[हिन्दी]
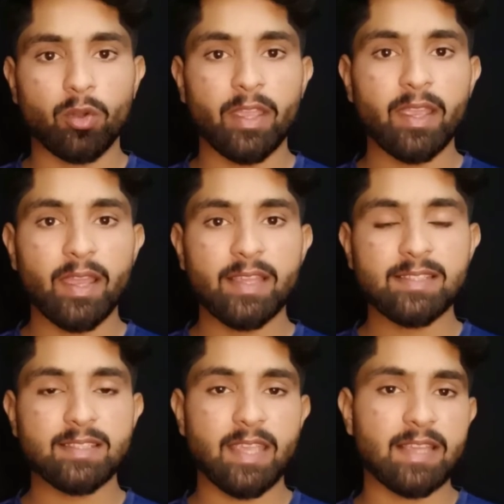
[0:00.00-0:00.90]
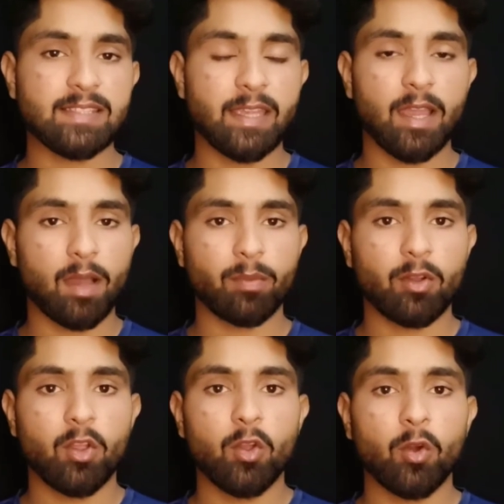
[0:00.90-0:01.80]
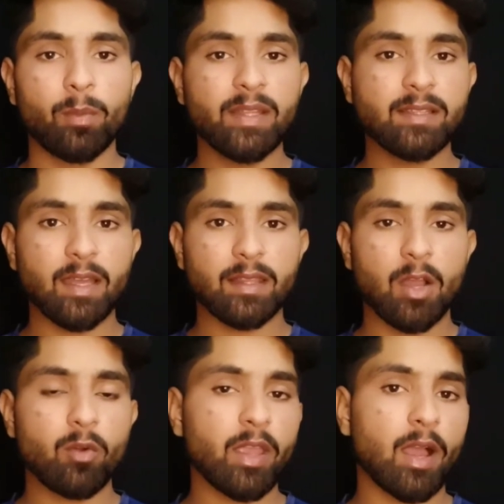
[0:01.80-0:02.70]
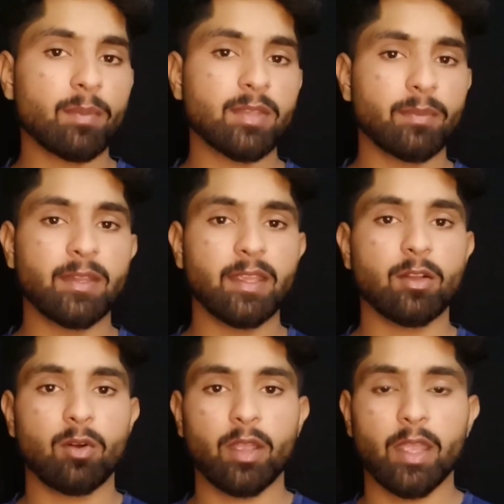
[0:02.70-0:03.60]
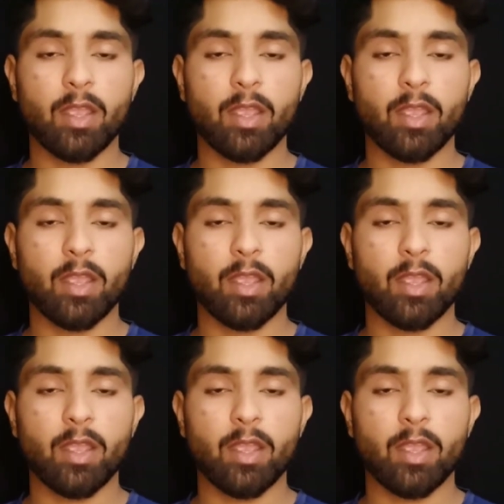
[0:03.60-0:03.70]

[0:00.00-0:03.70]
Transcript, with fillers: गाइस कैसे हैं आप उम्मीद करता हूं कि आप सब ठीक होंगे